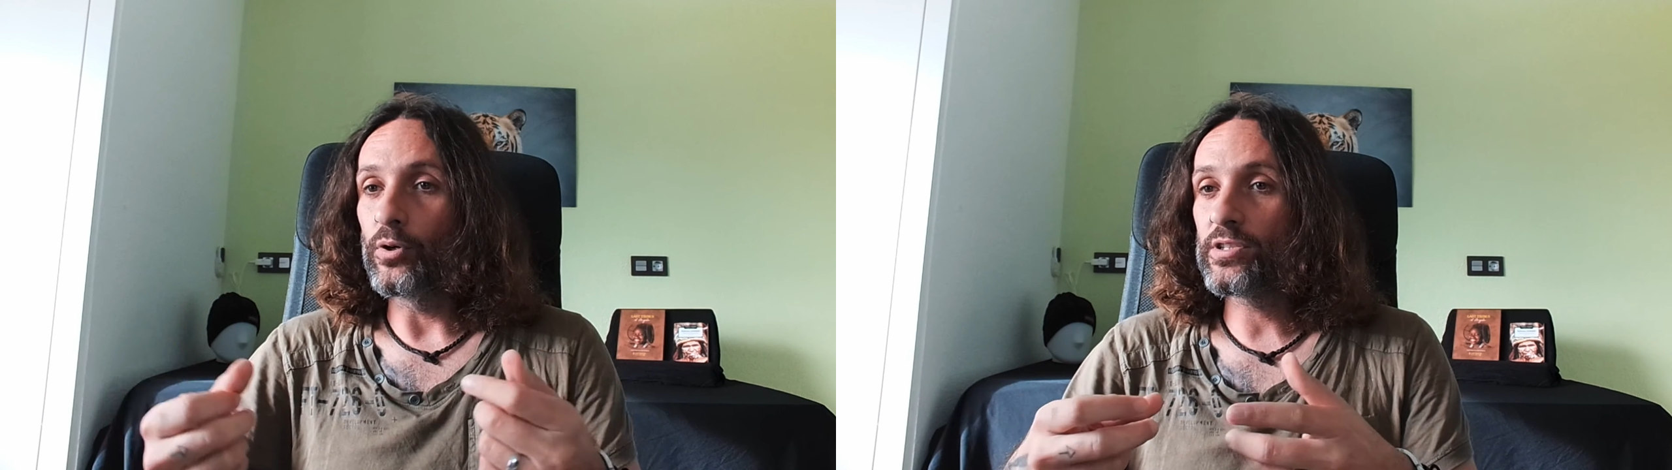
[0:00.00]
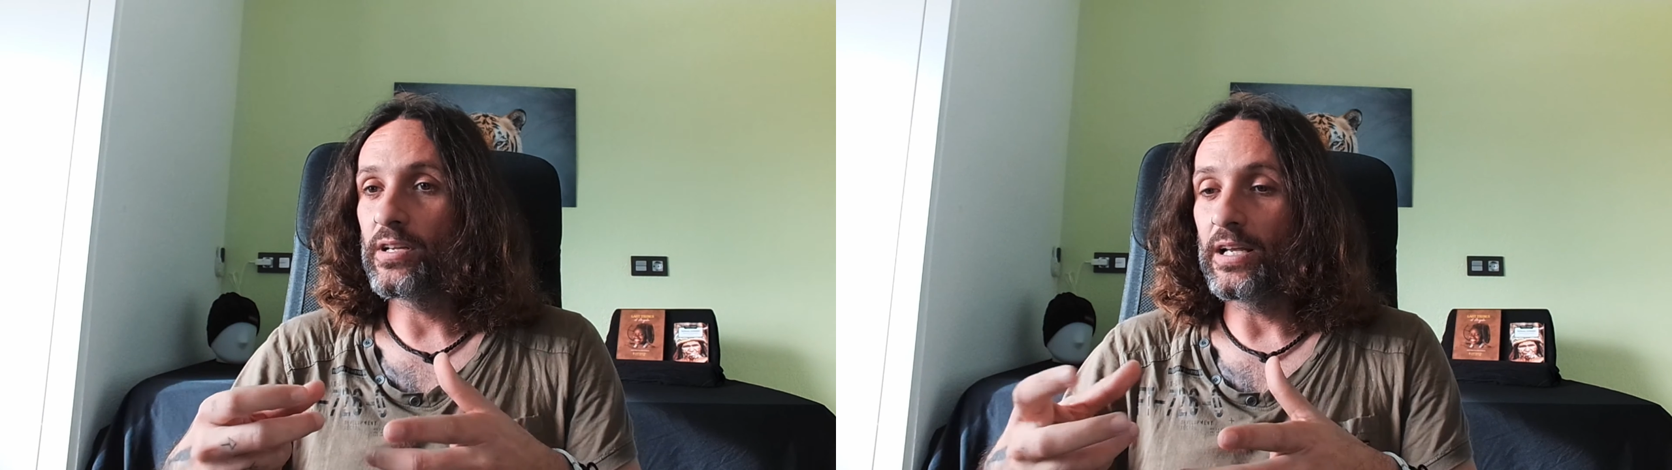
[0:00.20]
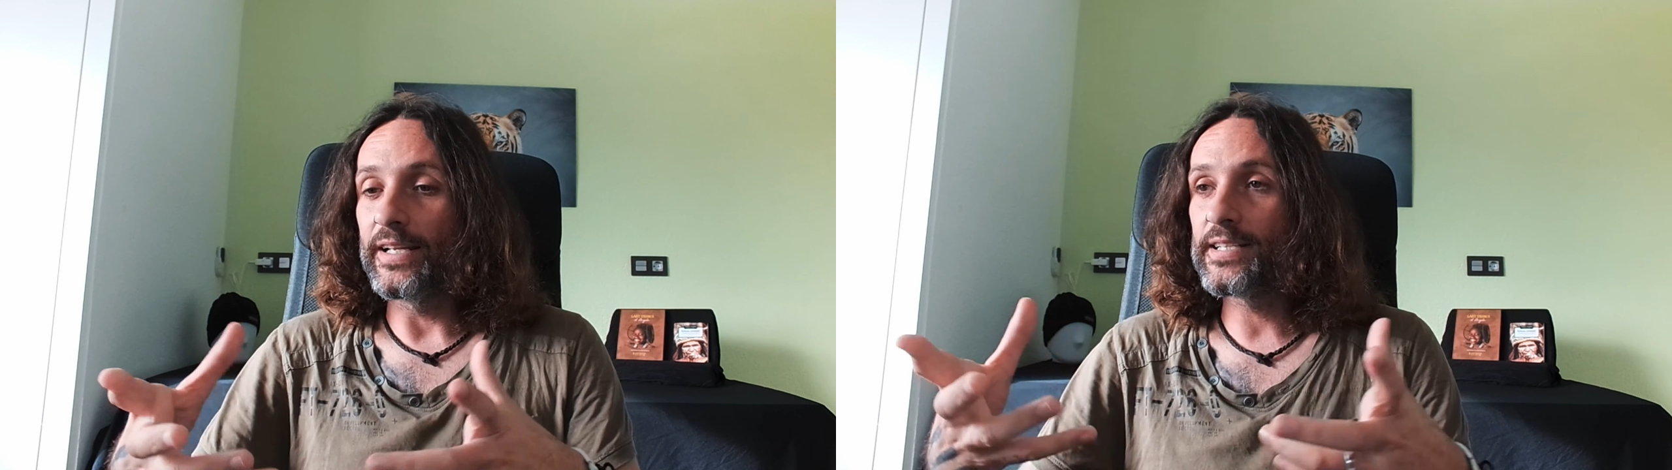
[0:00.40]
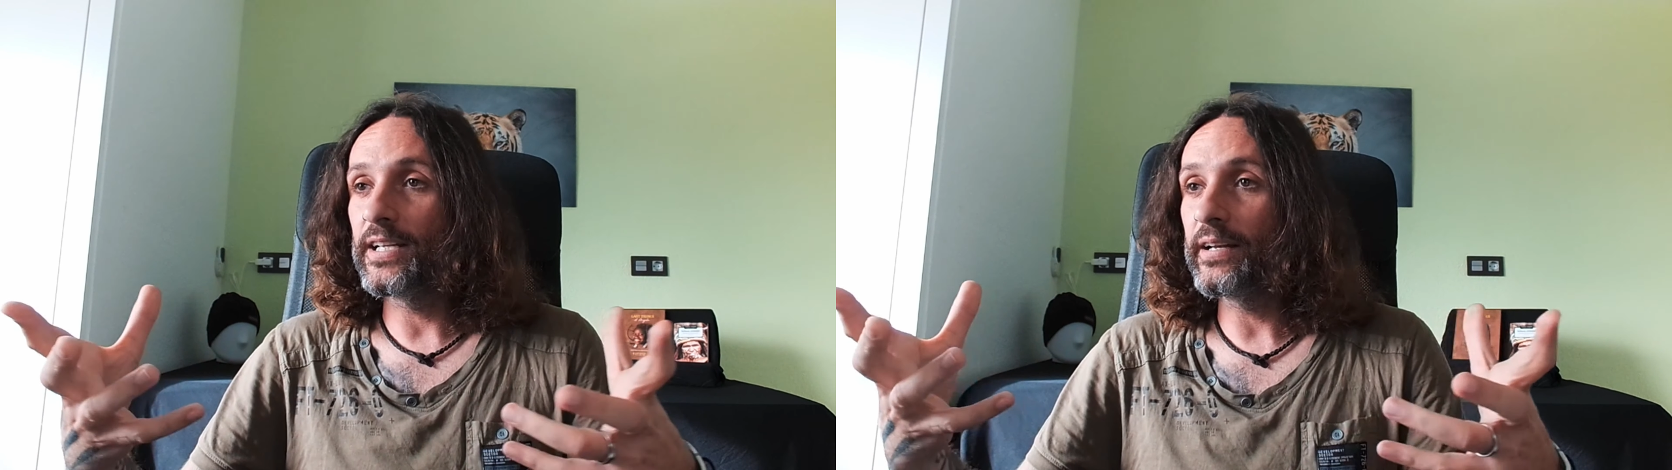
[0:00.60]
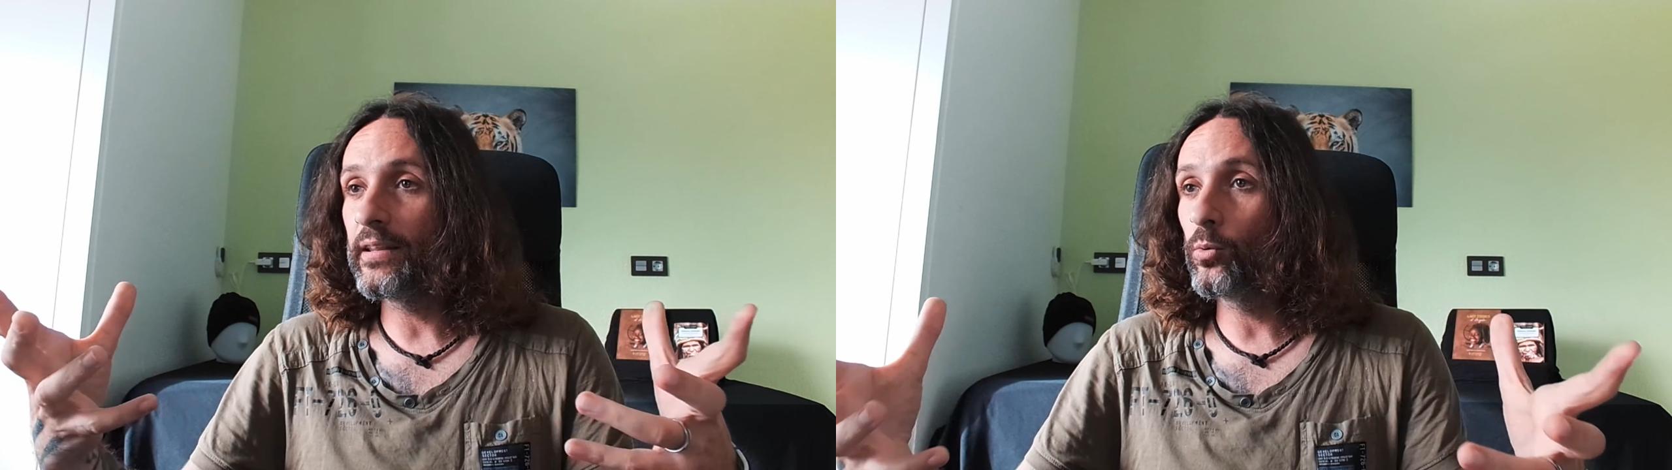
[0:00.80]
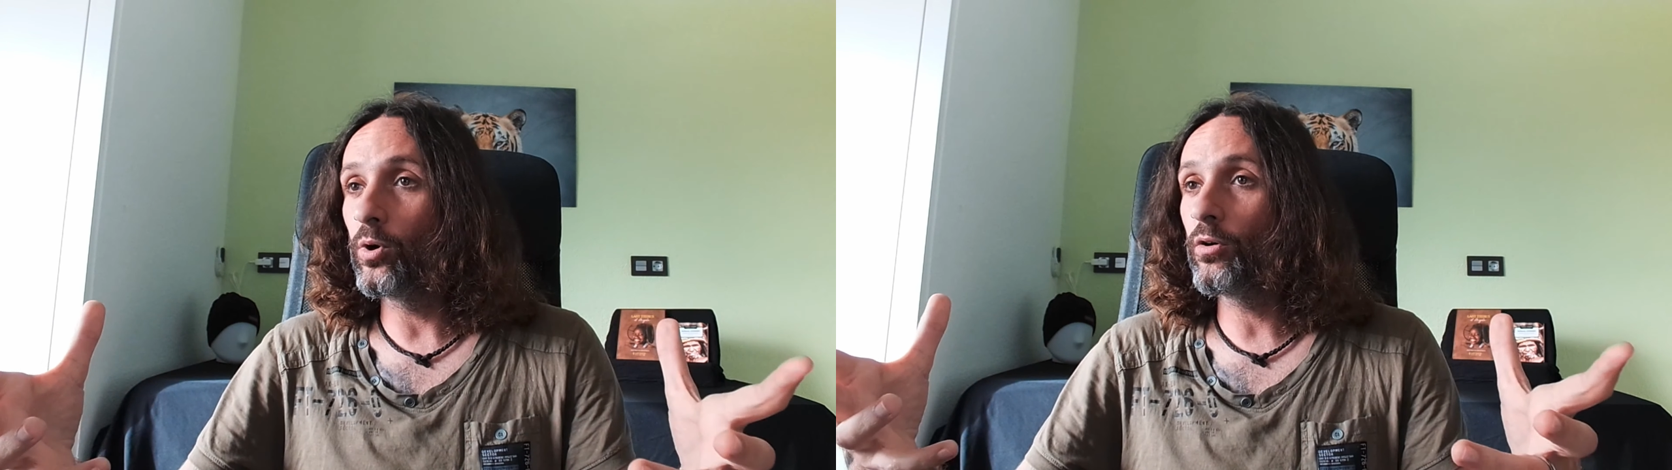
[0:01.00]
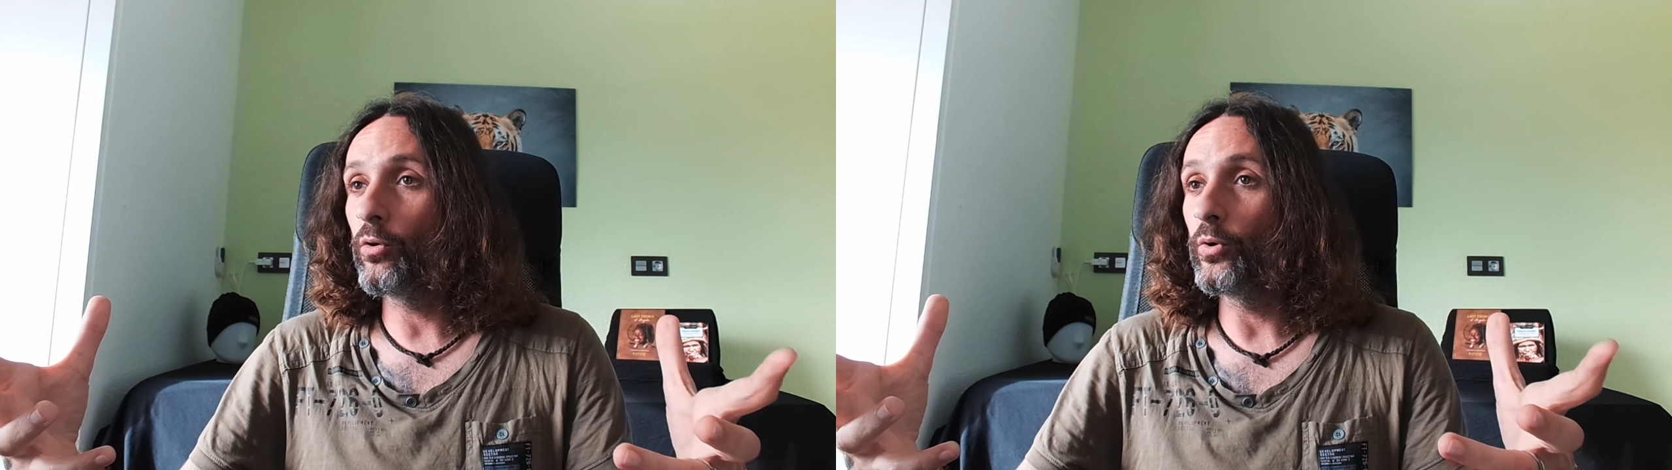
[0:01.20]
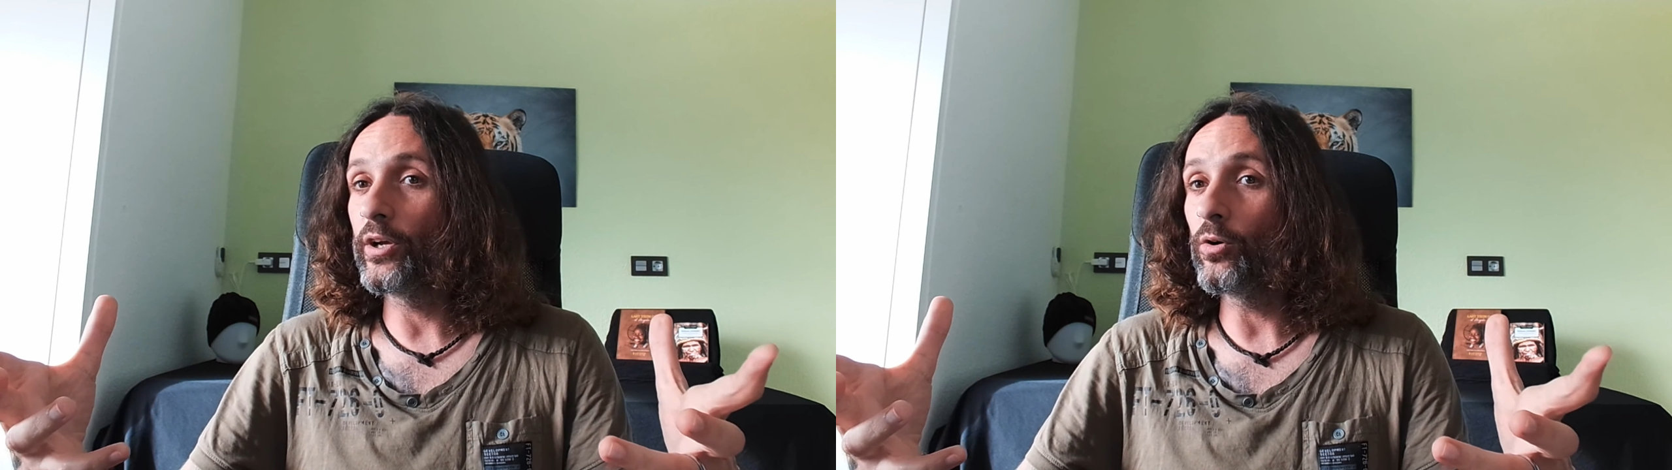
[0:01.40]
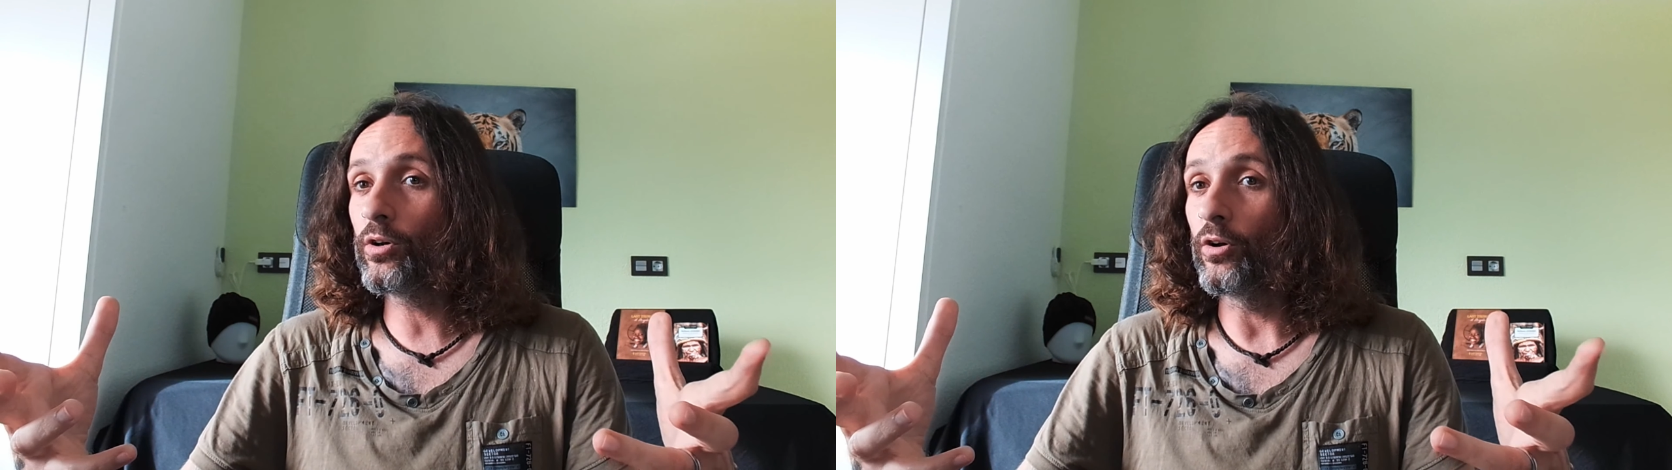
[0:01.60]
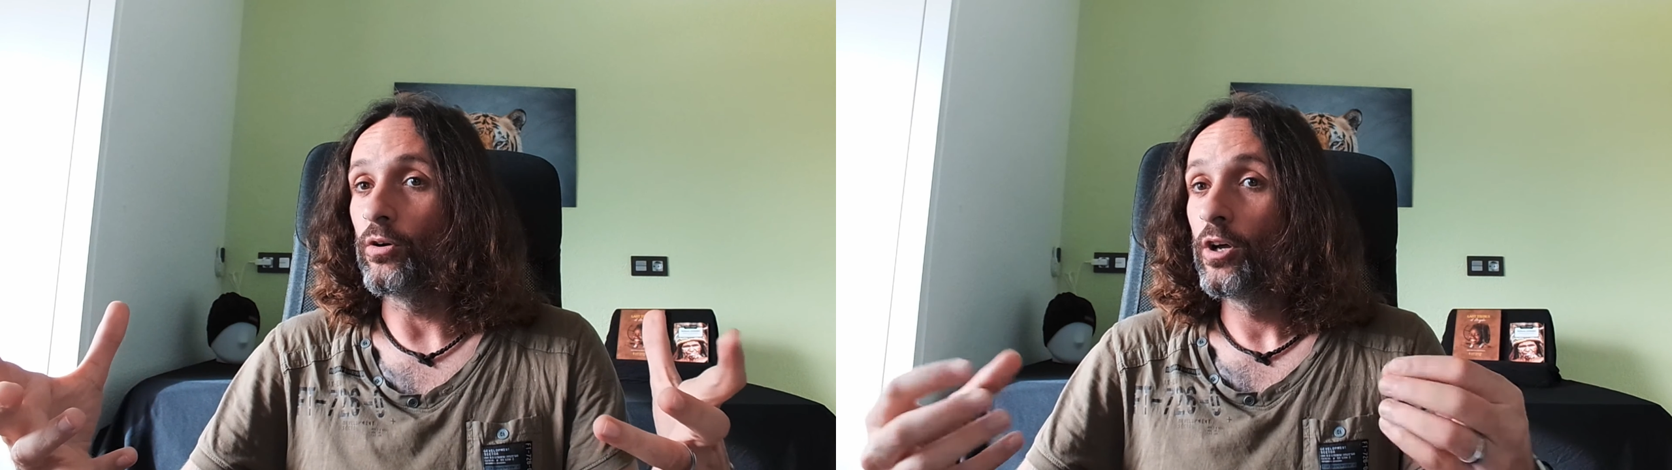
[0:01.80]
pues elixir de cuerno de
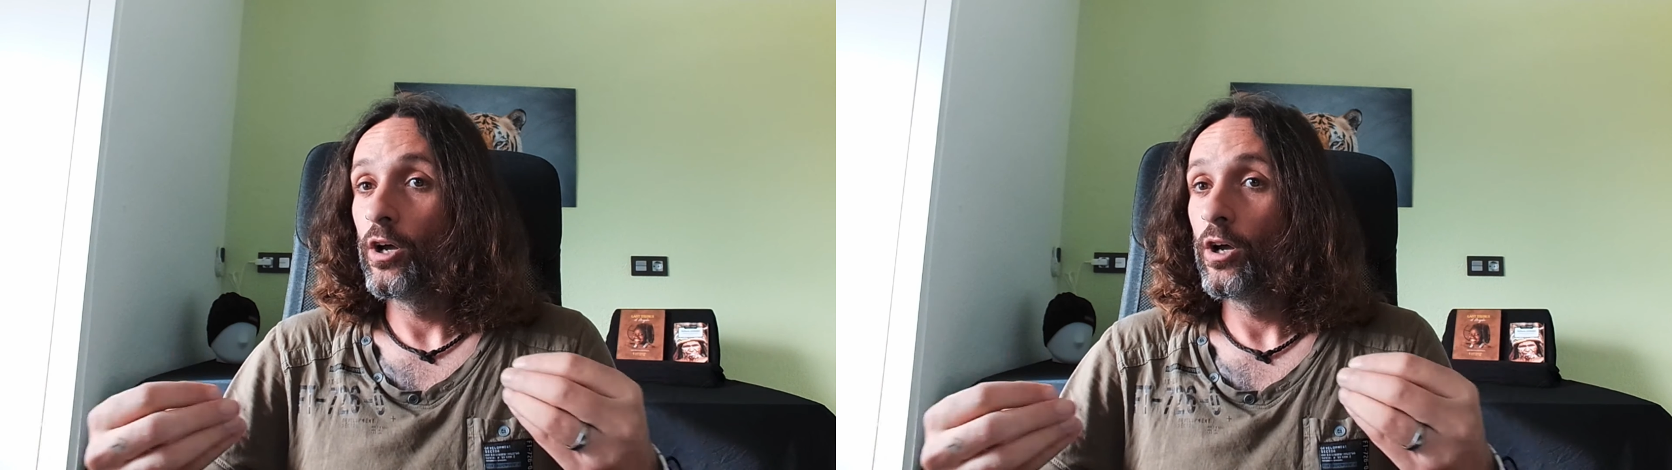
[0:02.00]
unicornio.